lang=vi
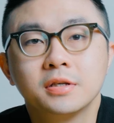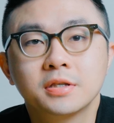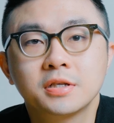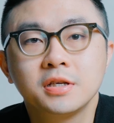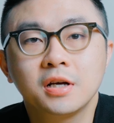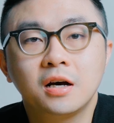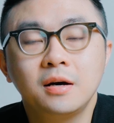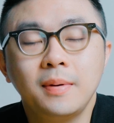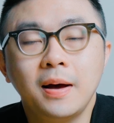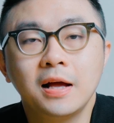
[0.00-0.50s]

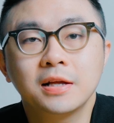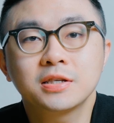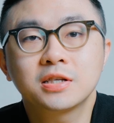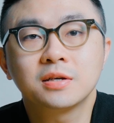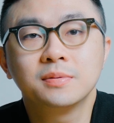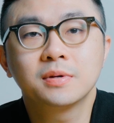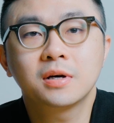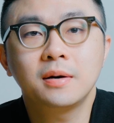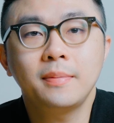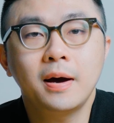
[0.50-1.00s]
Xin chào các bạn,
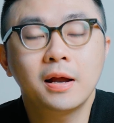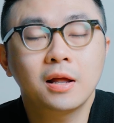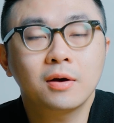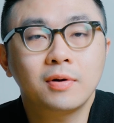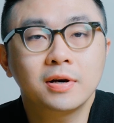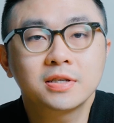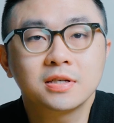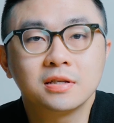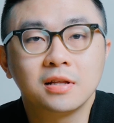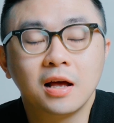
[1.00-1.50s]
chào mừng các bạn đã
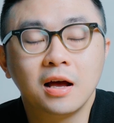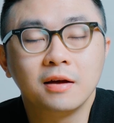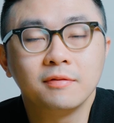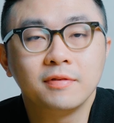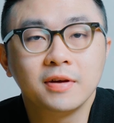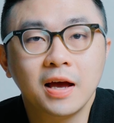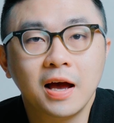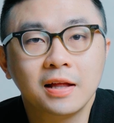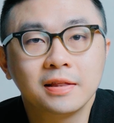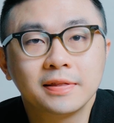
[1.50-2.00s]
quay trở lại
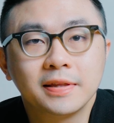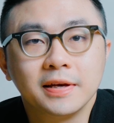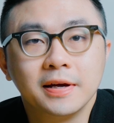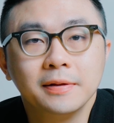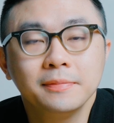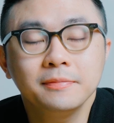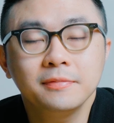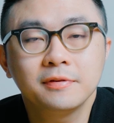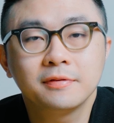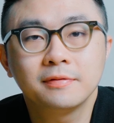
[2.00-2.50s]
với An
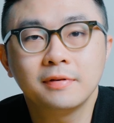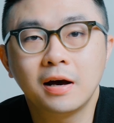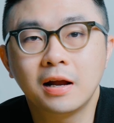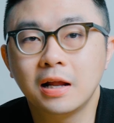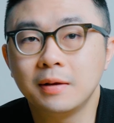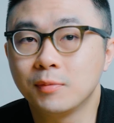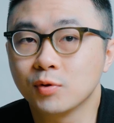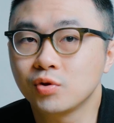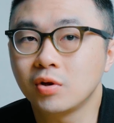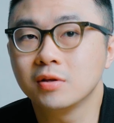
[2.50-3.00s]
Tiến Và
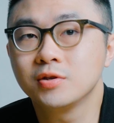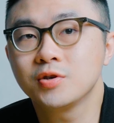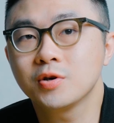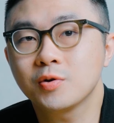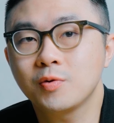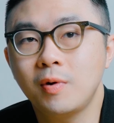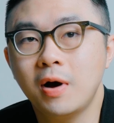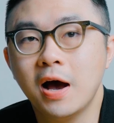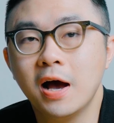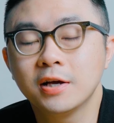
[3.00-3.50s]
lại một tuần trôi
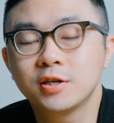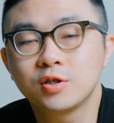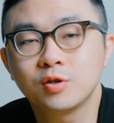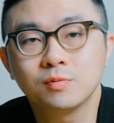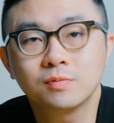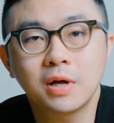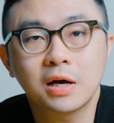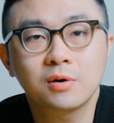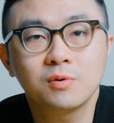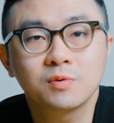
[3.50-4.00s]
qua,
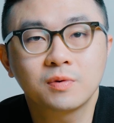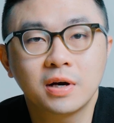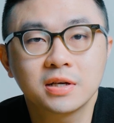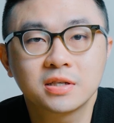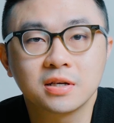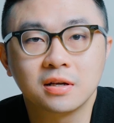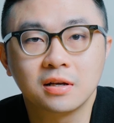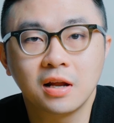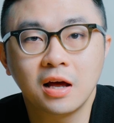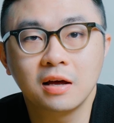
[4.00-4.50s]
chúng ta cùng quay
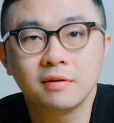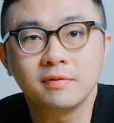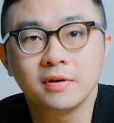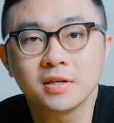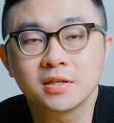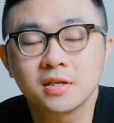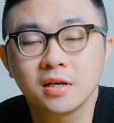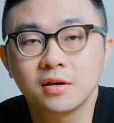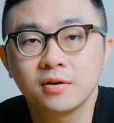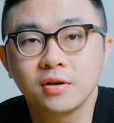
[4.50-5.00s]
trở lại với
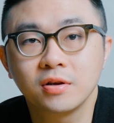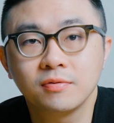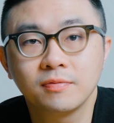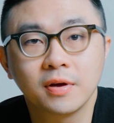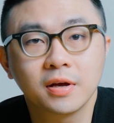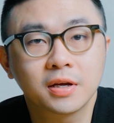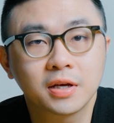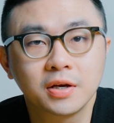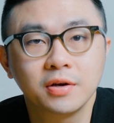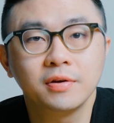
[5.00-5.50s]
series
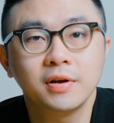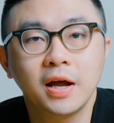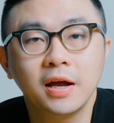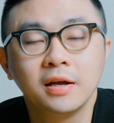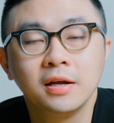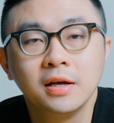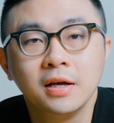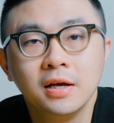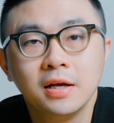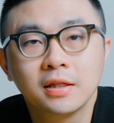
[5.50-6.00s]
về Q&A
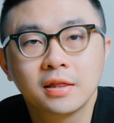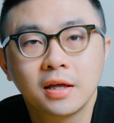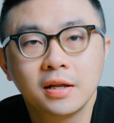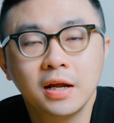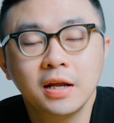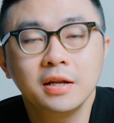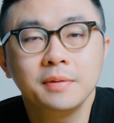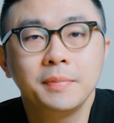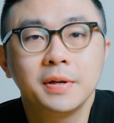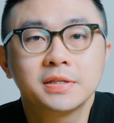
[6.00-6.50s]
Thế
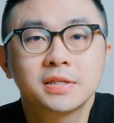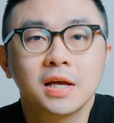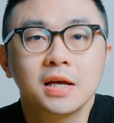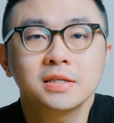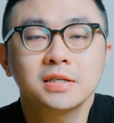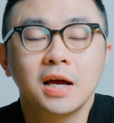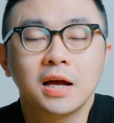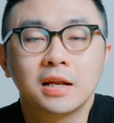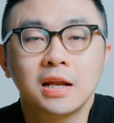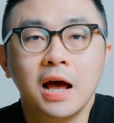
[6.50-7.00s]
đây thì mình sẽ
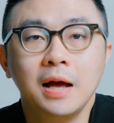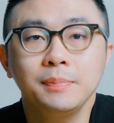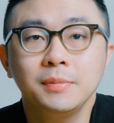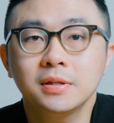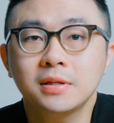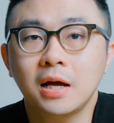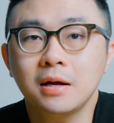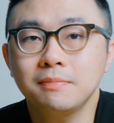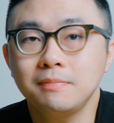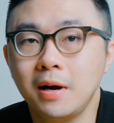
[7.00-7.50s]
giải đáp
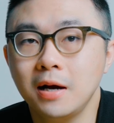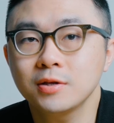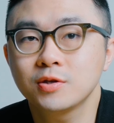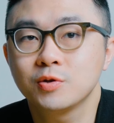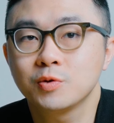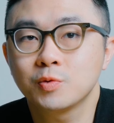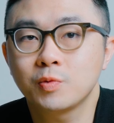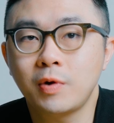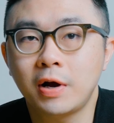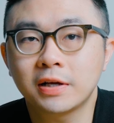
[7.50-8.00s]
những thắc mắc
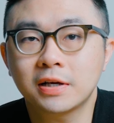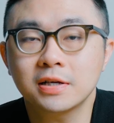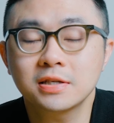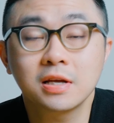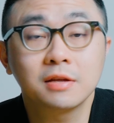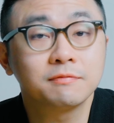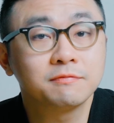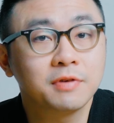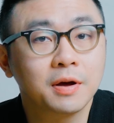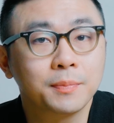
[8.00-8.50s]
xung quanh các
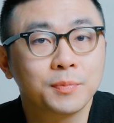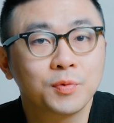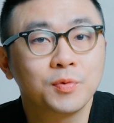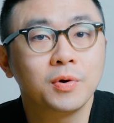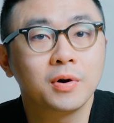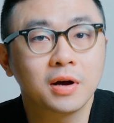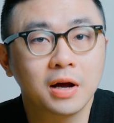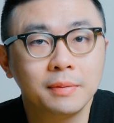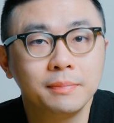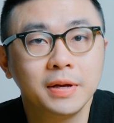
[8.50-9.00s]
sản phẩm
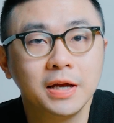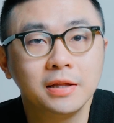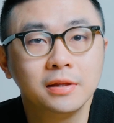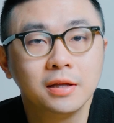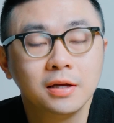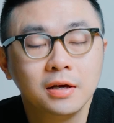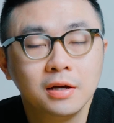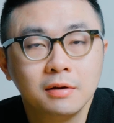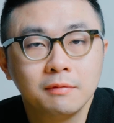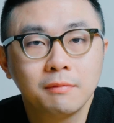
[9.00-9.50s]
của Garmin
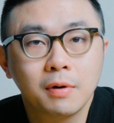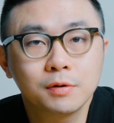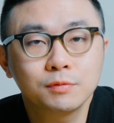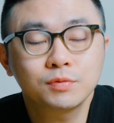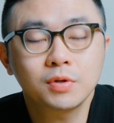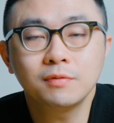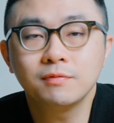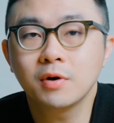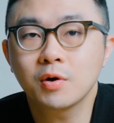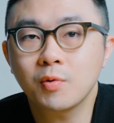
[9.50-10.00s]
Và trong
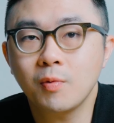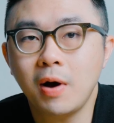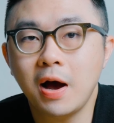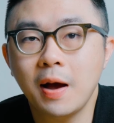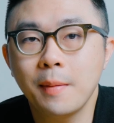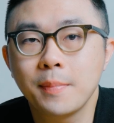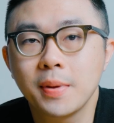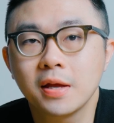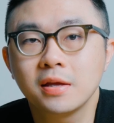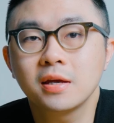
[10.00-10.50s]
tuần vừa
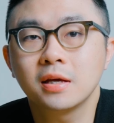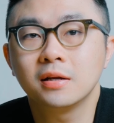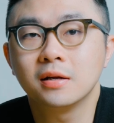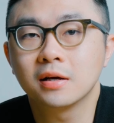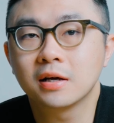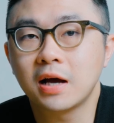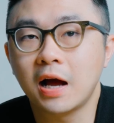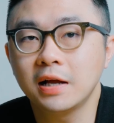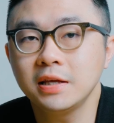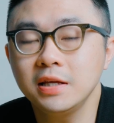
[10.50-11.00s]
qua, mình nhận
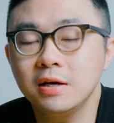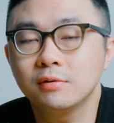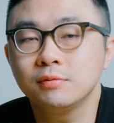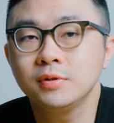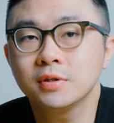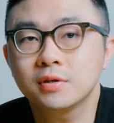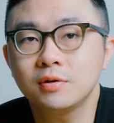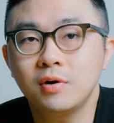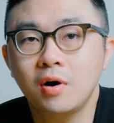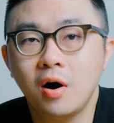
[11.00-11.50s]
được khá nhiều
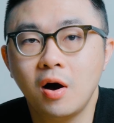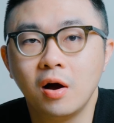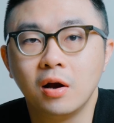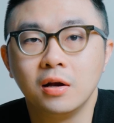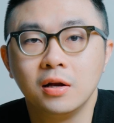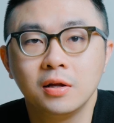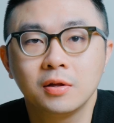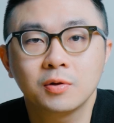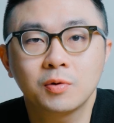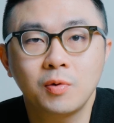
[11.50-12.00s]
những câu hỏi
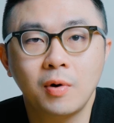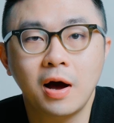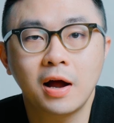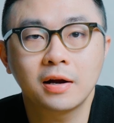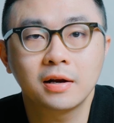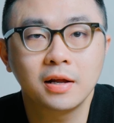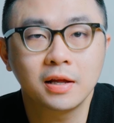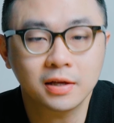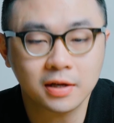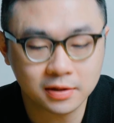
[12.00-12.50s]
liên
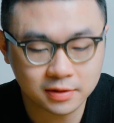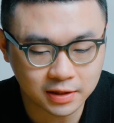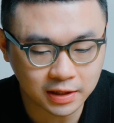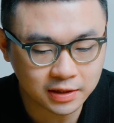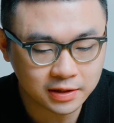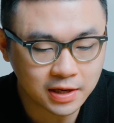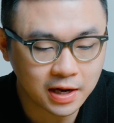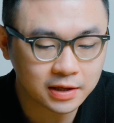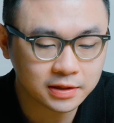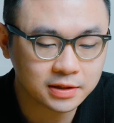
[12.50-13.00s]
quan đến các
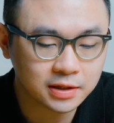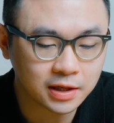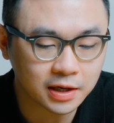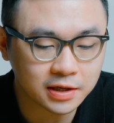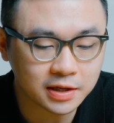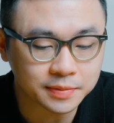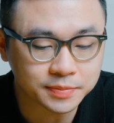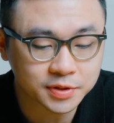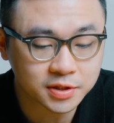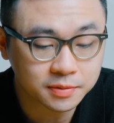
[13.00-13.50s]
tính năng như là
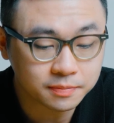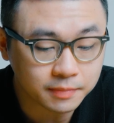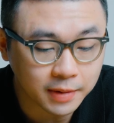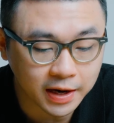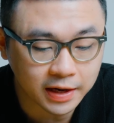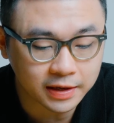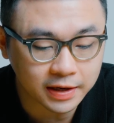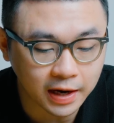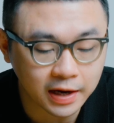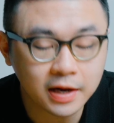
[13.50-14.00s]
điểm sức
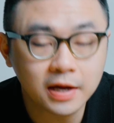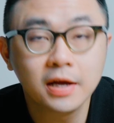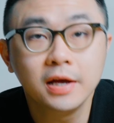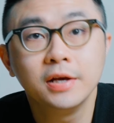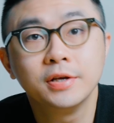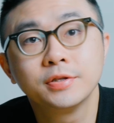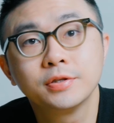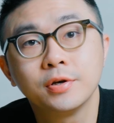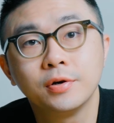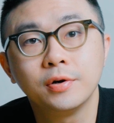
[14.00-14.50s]
bền này
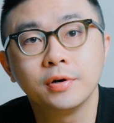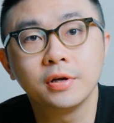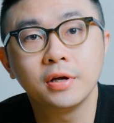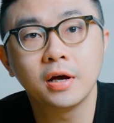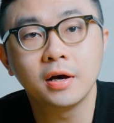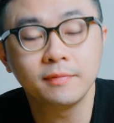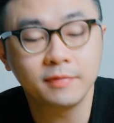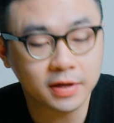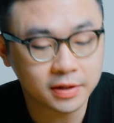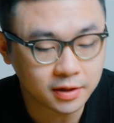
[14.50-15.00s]
Rồi
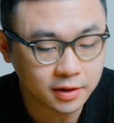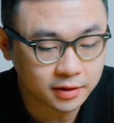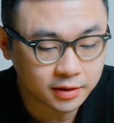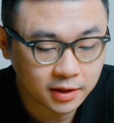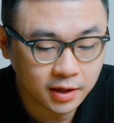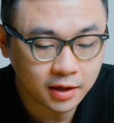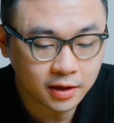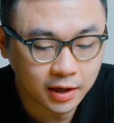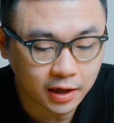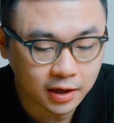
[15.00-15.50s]
ờ, về thời
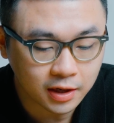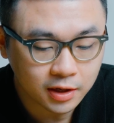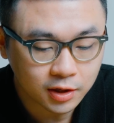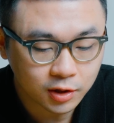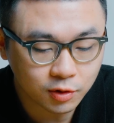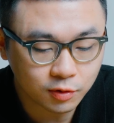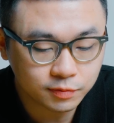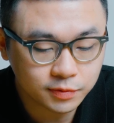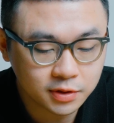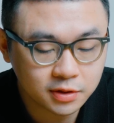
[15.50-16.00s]
tiết này,
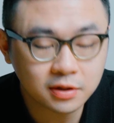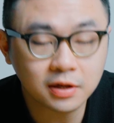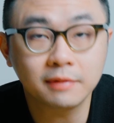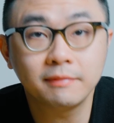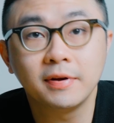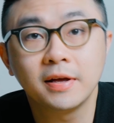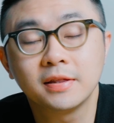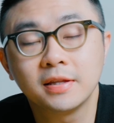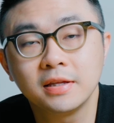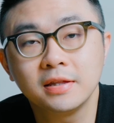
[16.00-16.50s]
cũng như là
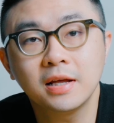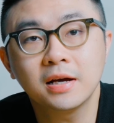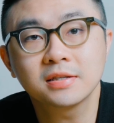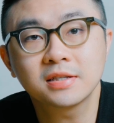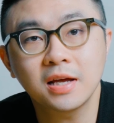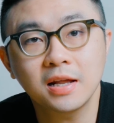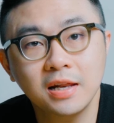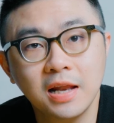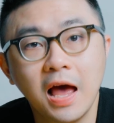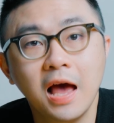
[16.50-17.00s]
về tính năng
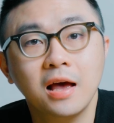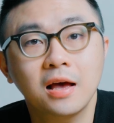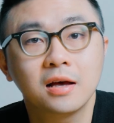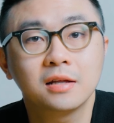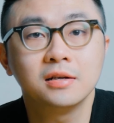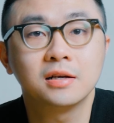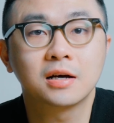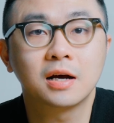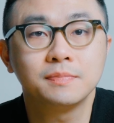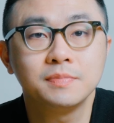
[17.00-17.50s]
Z lag
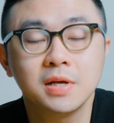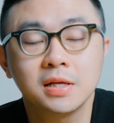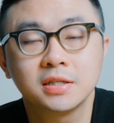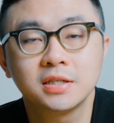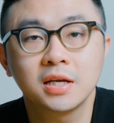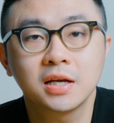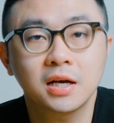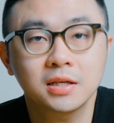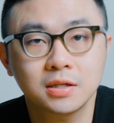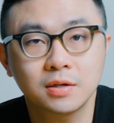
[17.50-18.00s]
được cập nhật
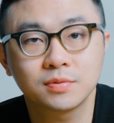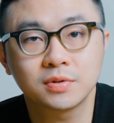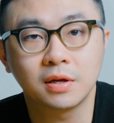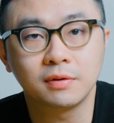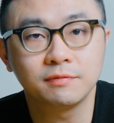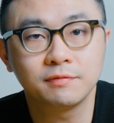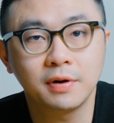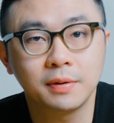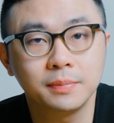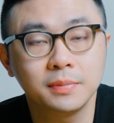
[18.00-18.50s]
trên các dòng
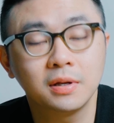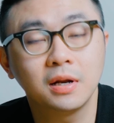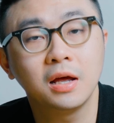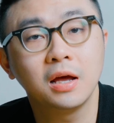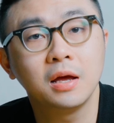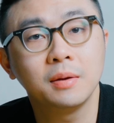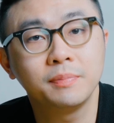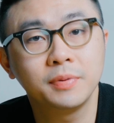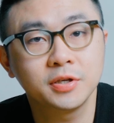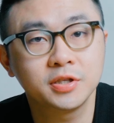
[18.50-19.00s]
sản phẩm như là
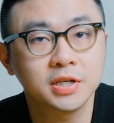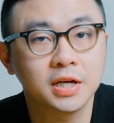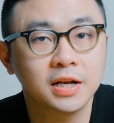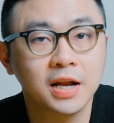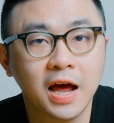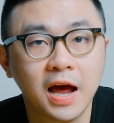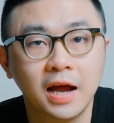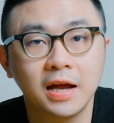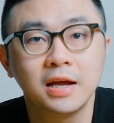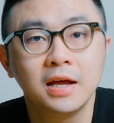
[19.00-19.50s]
Epic Gen
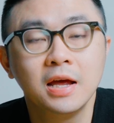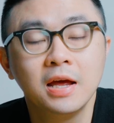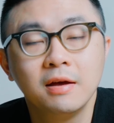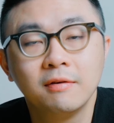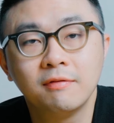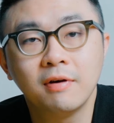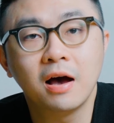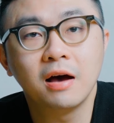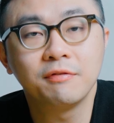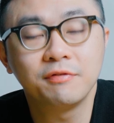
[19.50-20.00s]
2
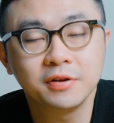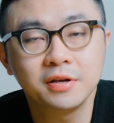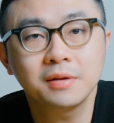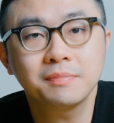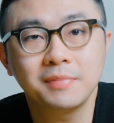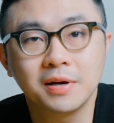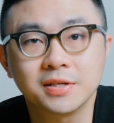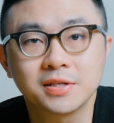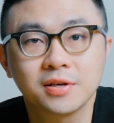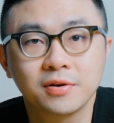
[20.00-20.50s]
và Phoenix
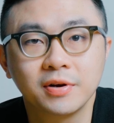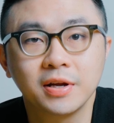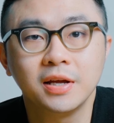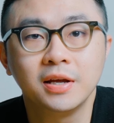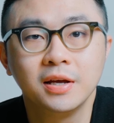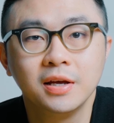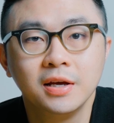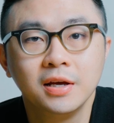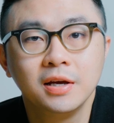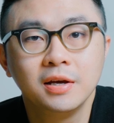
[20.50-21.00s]
7 Series
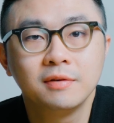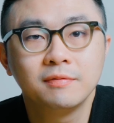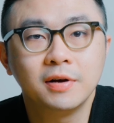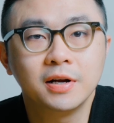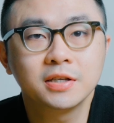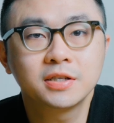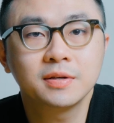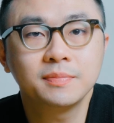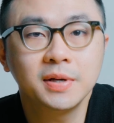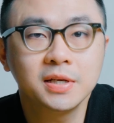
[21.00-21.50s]
Và
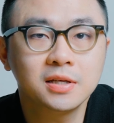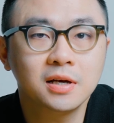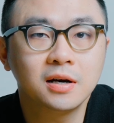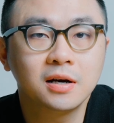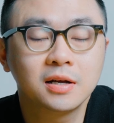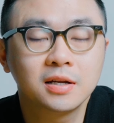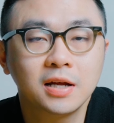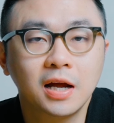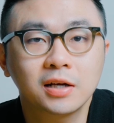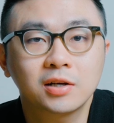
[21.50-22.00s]
đến chuyện bây giờ,
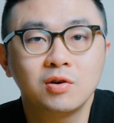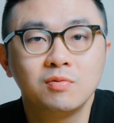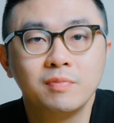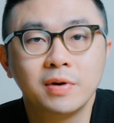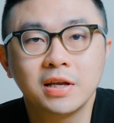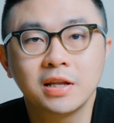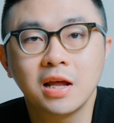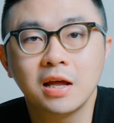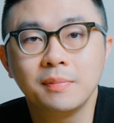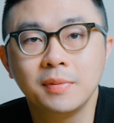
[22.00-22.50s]
thì hãy cùng
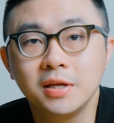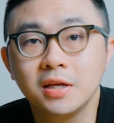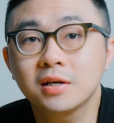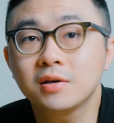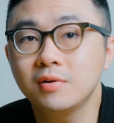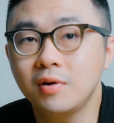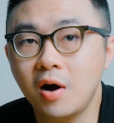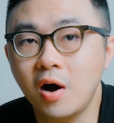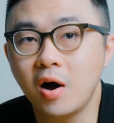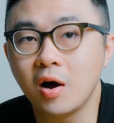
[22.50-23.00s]
mình đến với những
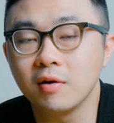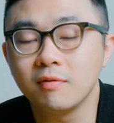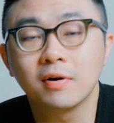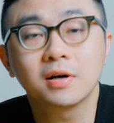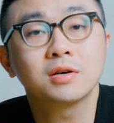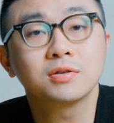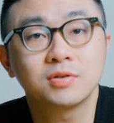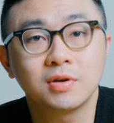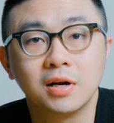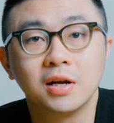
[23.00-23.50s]
câu hỏi và
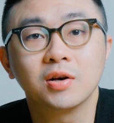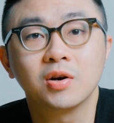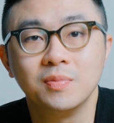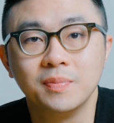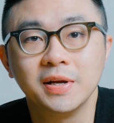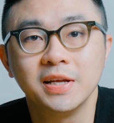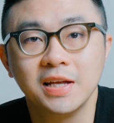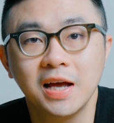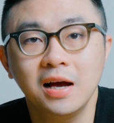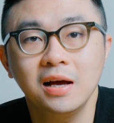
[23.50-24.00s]
câu trả lời của
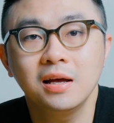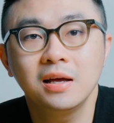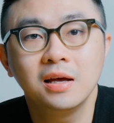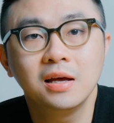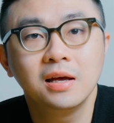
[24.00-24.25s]
mình nhé